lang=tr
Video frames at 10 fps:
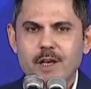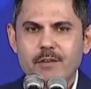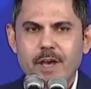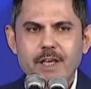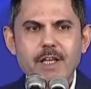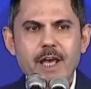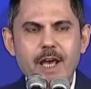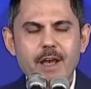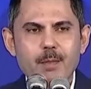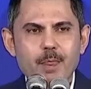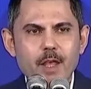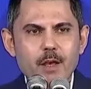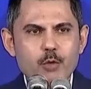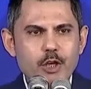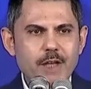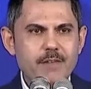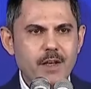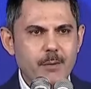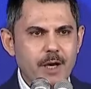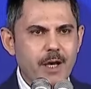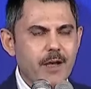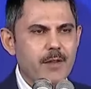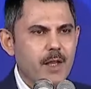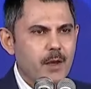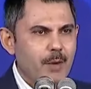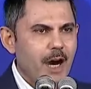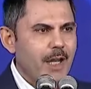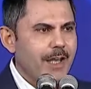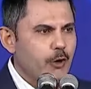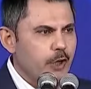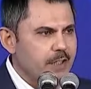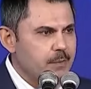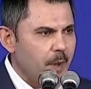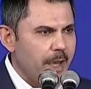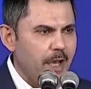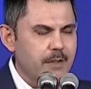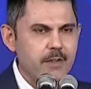Ve yine bu yatırımı bahane üretmeyen,